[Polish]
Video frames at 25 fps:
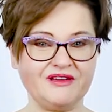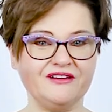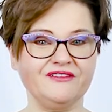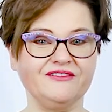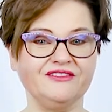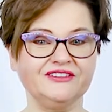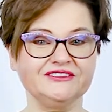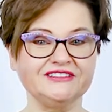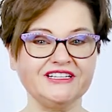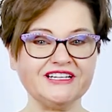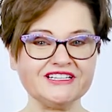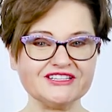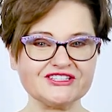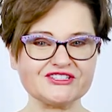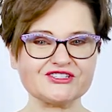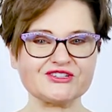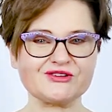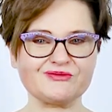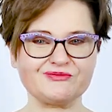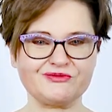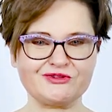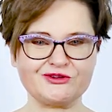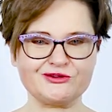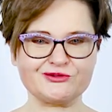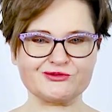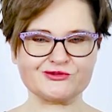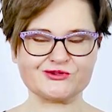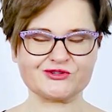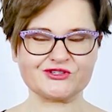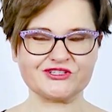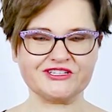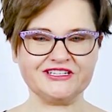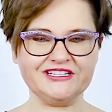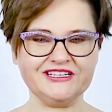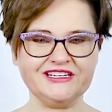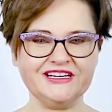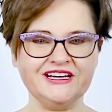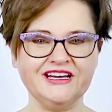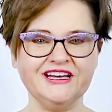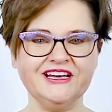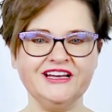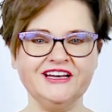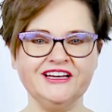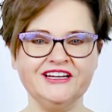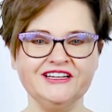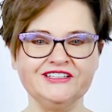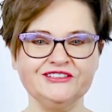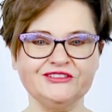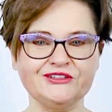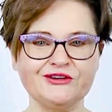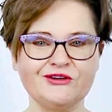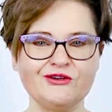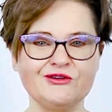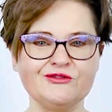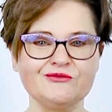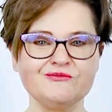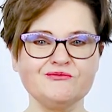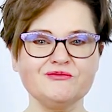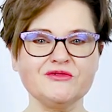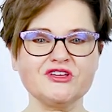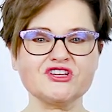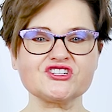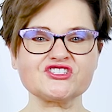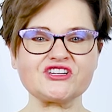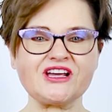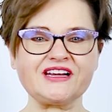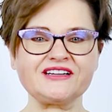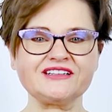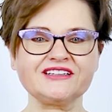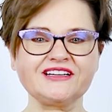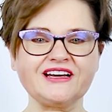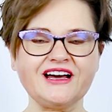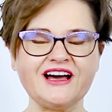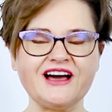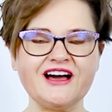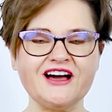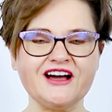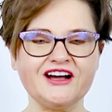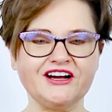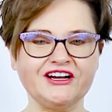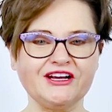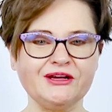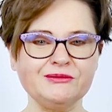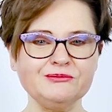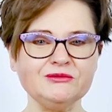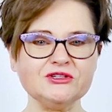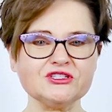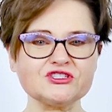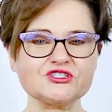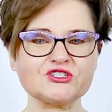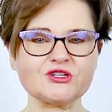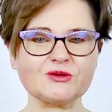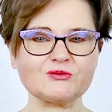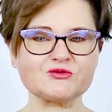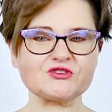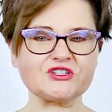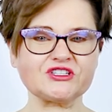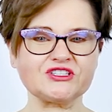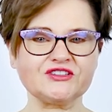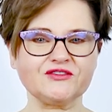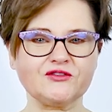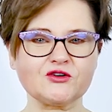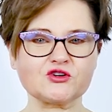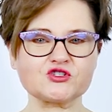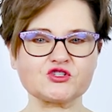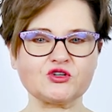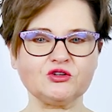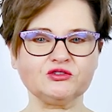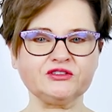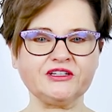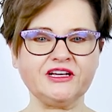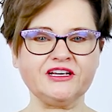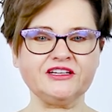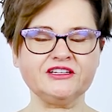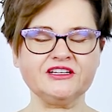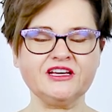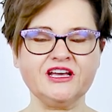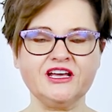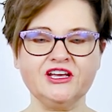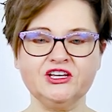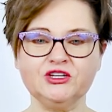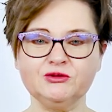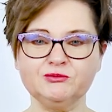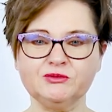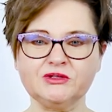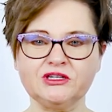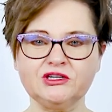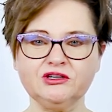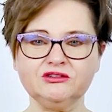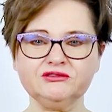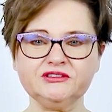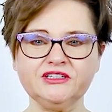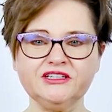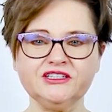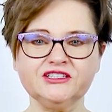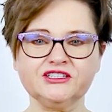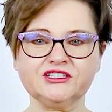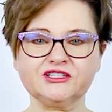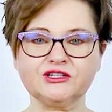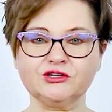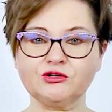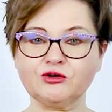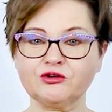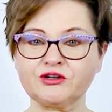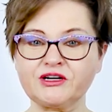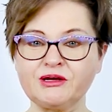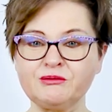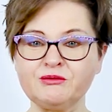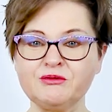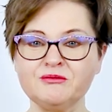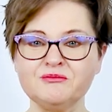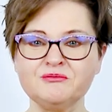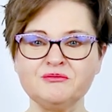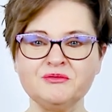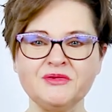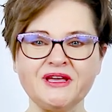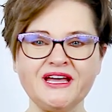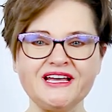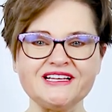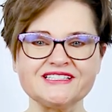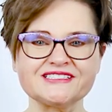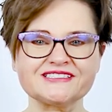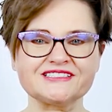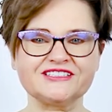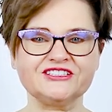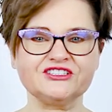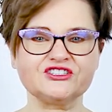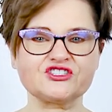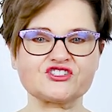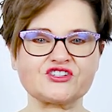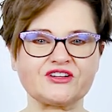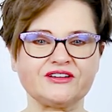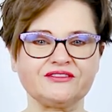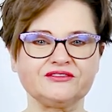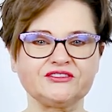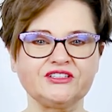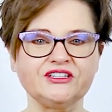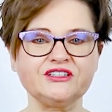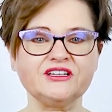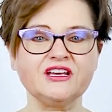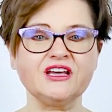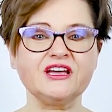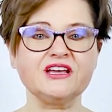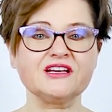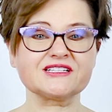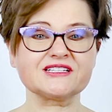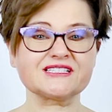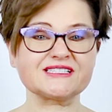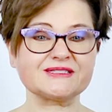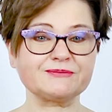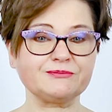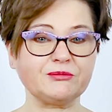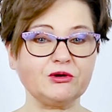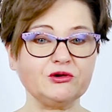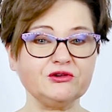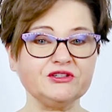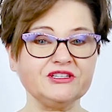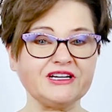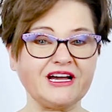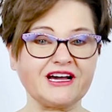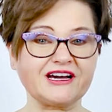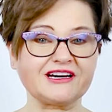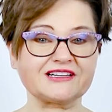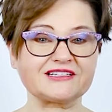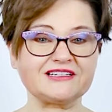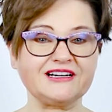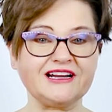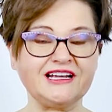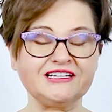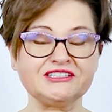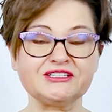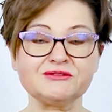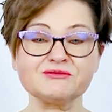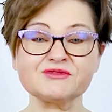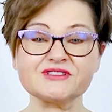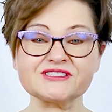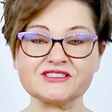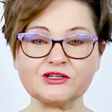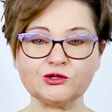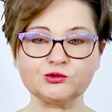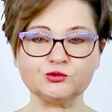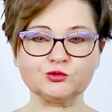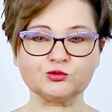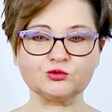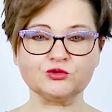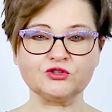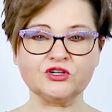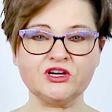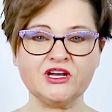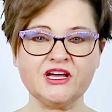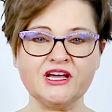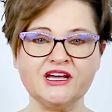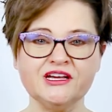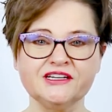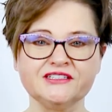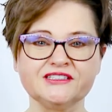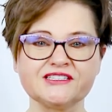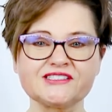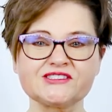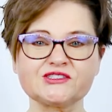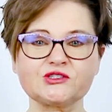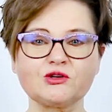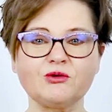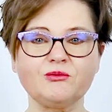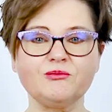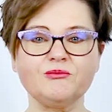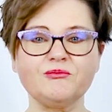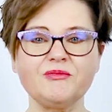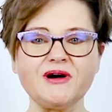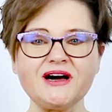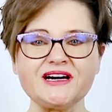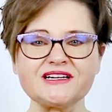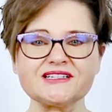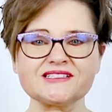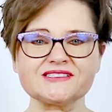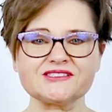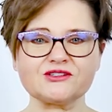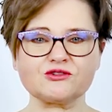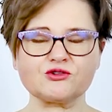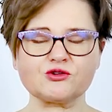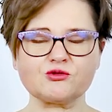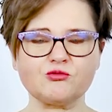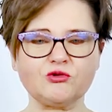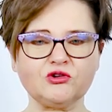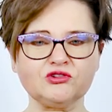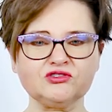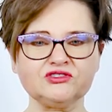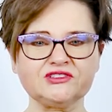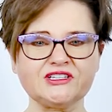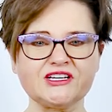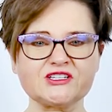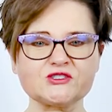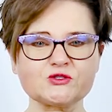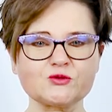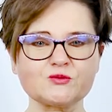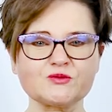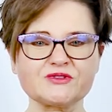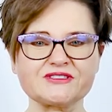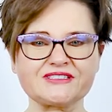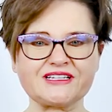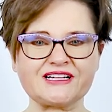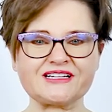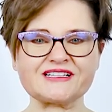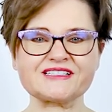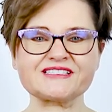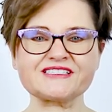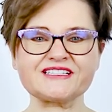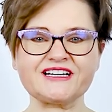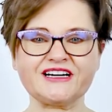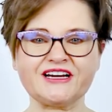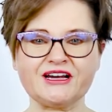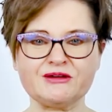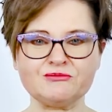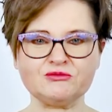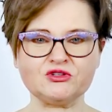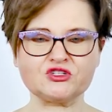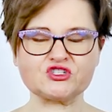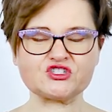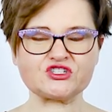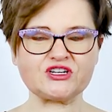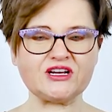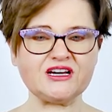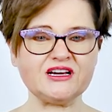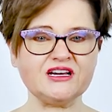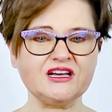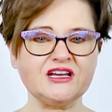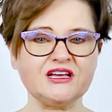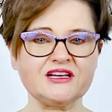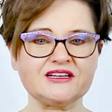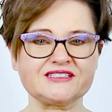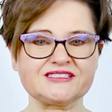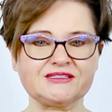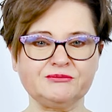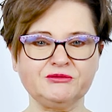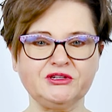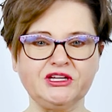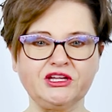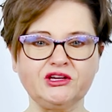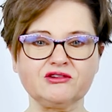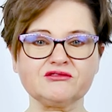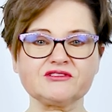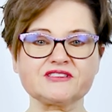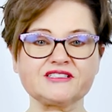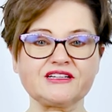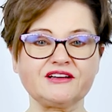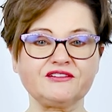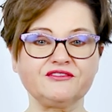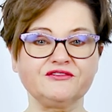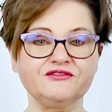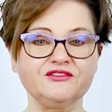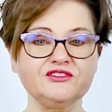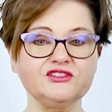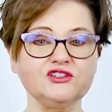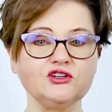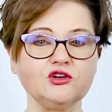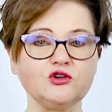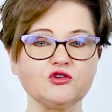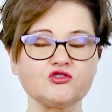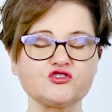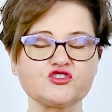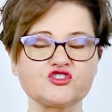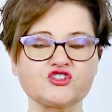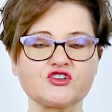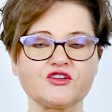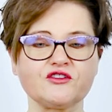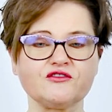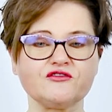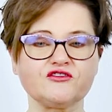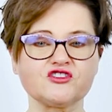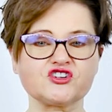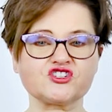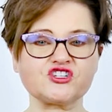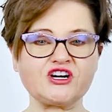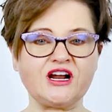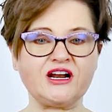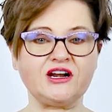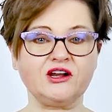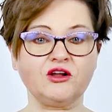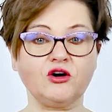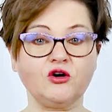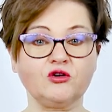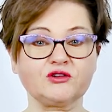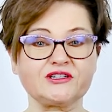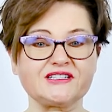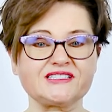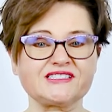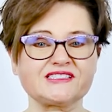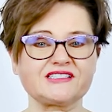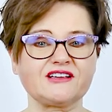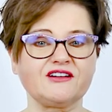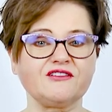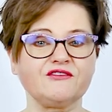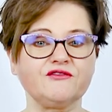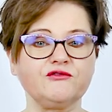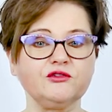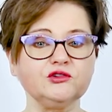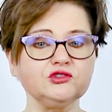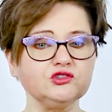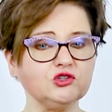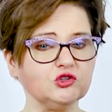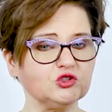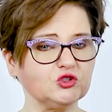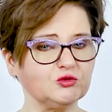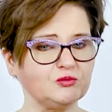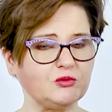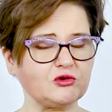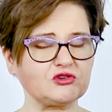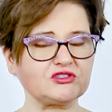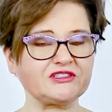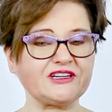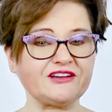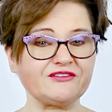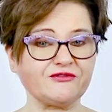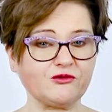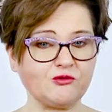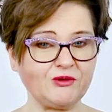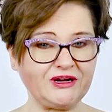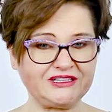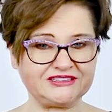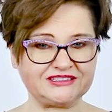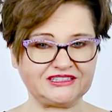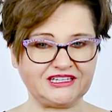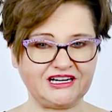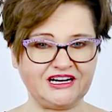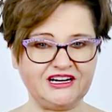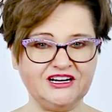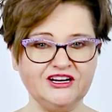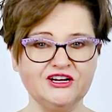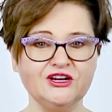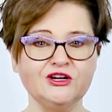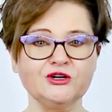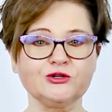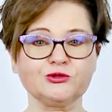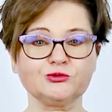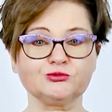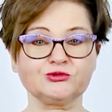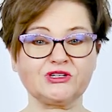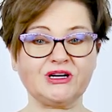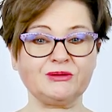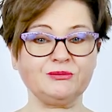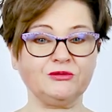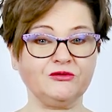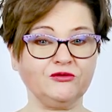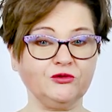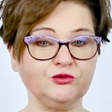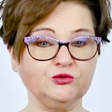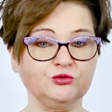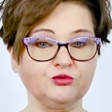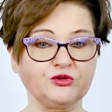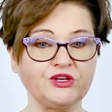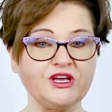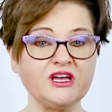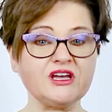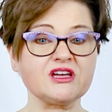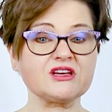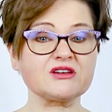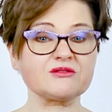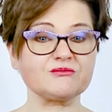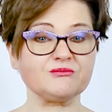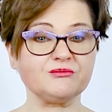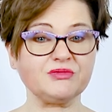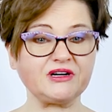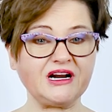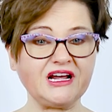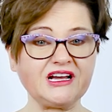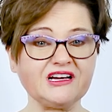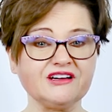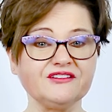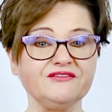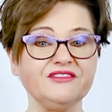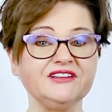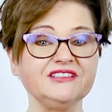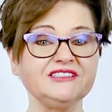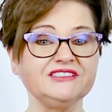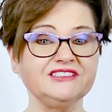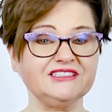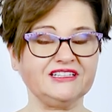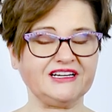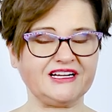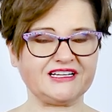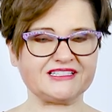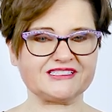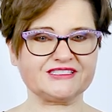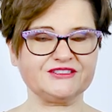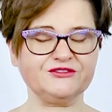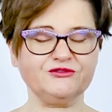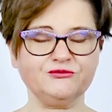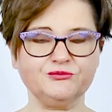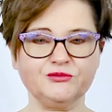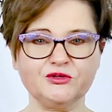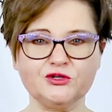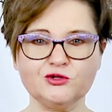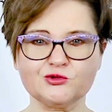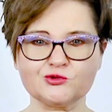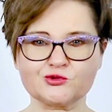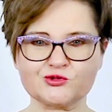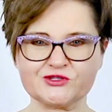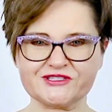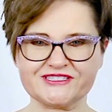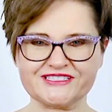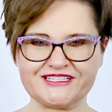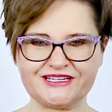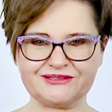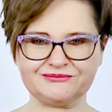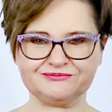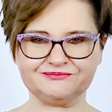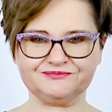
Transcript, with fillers: Wnętrze pieluszki to mieszanka chemicznie przetworzonej i bielonej chlorem miazgi drzewnej z poliakrylanem sodu. Jest to bardzo chłonna substancja chemiczna zamieniająca wilgoć w żel oraz wodoodporna wkładka, która powoduje brak wentylacji w pieluszce.